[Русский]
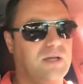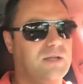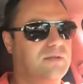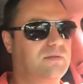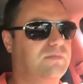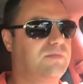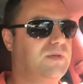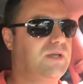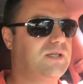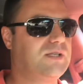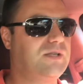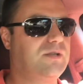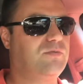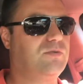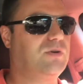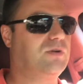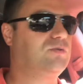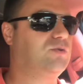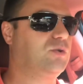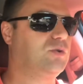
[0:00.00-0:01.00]
рад. Если
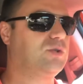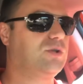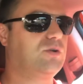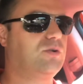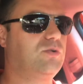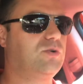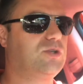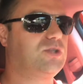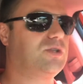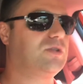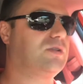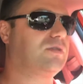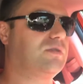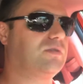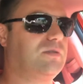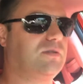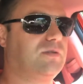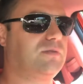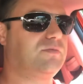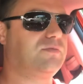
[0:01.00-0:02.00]
кто-то хочет
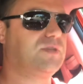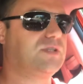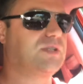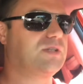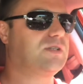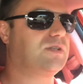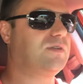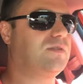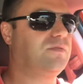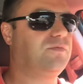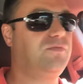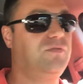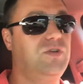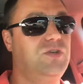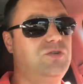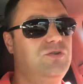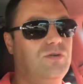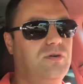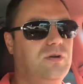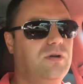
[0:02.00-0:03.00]
э, высказать
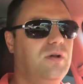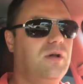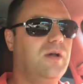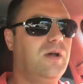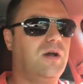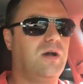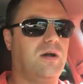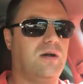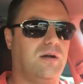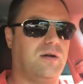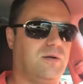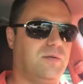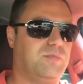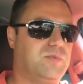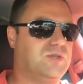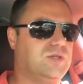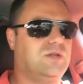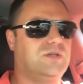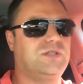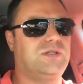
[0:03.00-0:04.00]
видео,
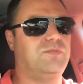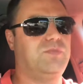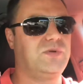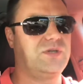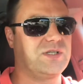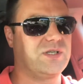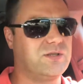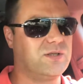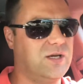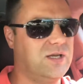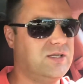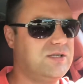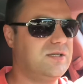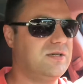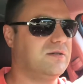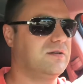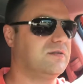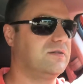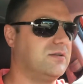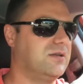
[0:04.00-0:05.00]
пожалуйста,
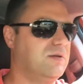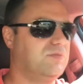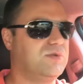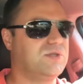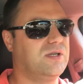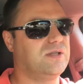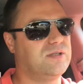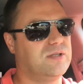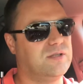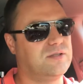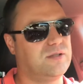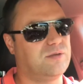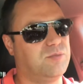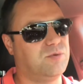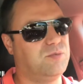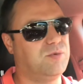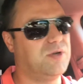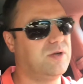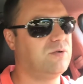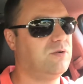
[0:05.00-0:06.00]
присылайте. Я обязательно это
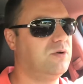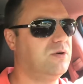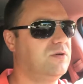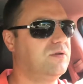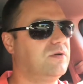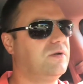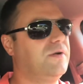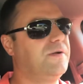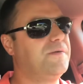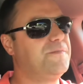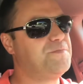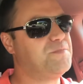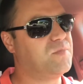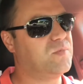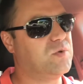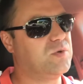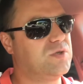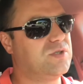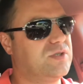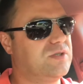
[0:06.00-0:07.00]
опубликую.
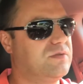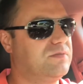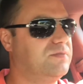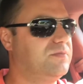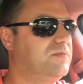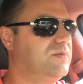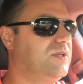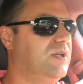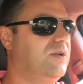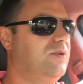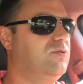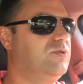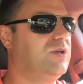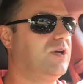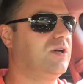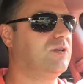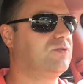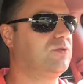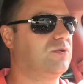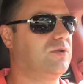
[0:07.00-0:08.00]
То есть те люди,
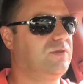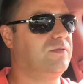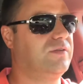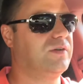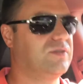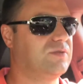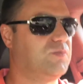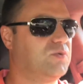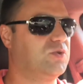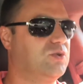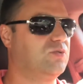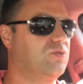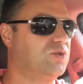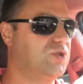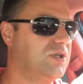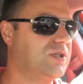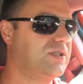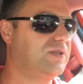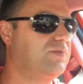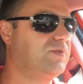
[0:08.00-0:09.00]
которые, возможно,
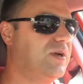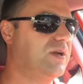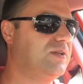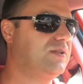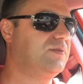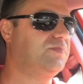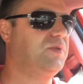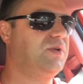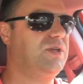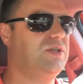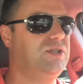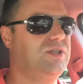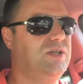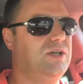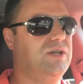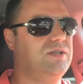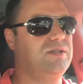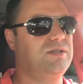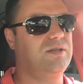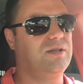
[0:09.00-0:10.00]
уже собираются
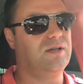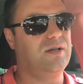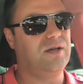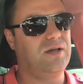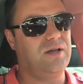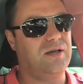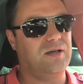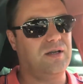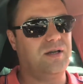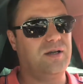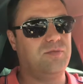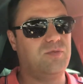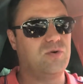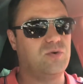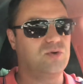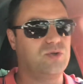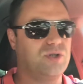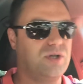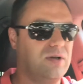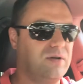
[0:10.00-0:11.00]
переезжать, либо
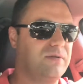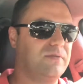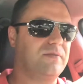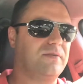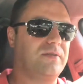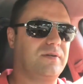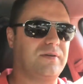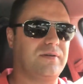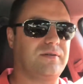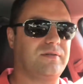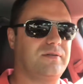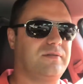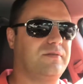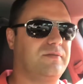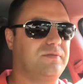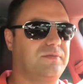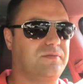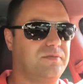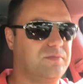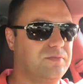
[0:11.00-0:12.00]
уже
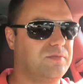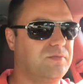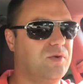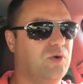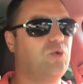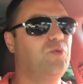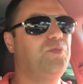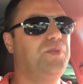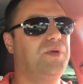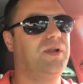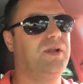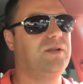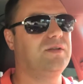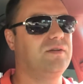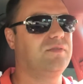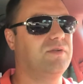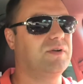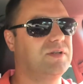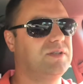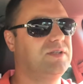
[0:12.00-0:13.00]
купили
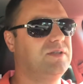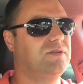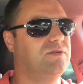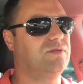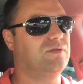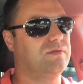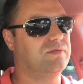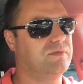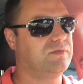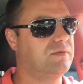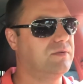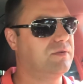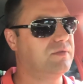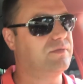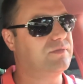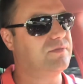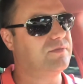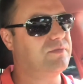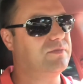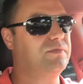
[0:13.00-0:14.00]
квартиру,
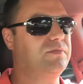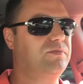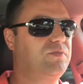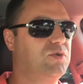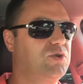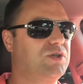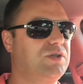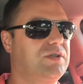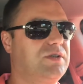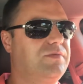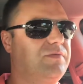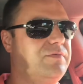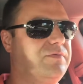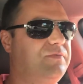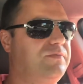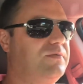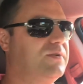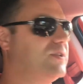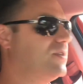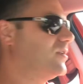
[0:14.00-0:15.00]
можете
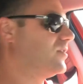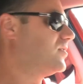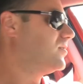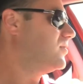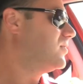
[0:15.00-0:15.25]
выслать